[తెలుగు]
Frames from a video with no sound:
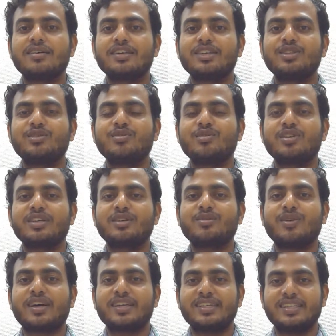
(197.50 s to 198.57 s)
హిందువులకి
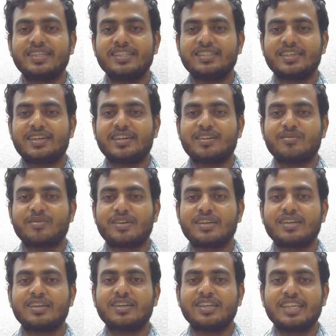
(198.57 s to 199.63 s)
వార్నింగ్ ఇచ్చాడనమాట
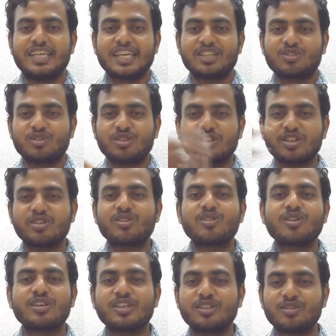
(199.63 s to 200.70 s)
ఇంకా తొందరలో
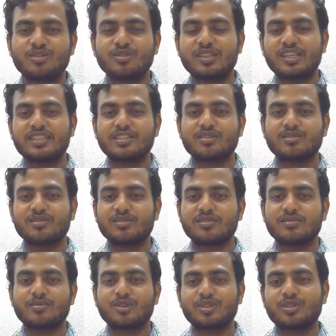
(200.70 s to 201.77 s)
హిందూ దేశం
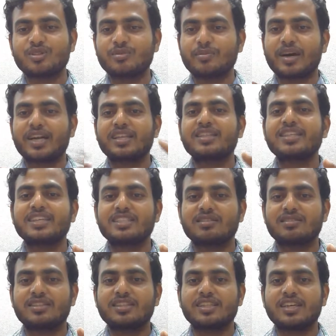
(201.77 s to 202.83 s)
మొత్తం భారతదేశం
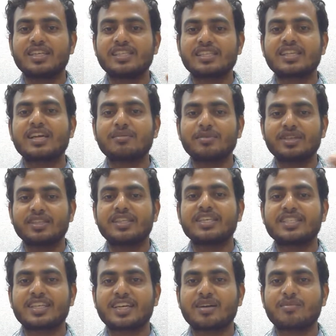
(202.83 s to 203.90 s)
అంతా ఇస్లామిక్
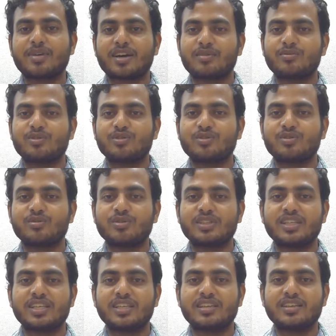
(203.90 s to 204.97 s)
దేశంగా
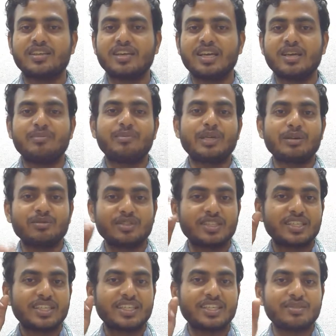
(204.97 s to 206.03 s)
ఉంది మేము
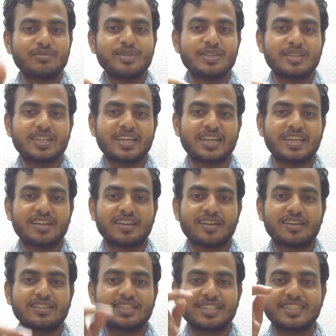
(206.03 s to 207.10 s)
తిరిగి మీ దగ్గర
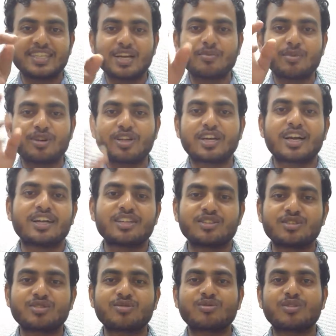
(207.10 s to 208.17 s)
జిజియా పన్ను
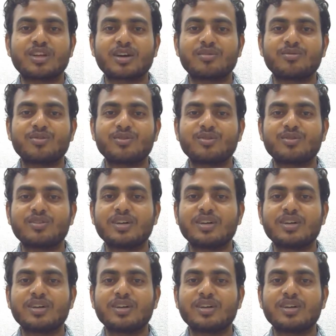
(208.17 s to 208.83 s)
కట్టించుకుంటాము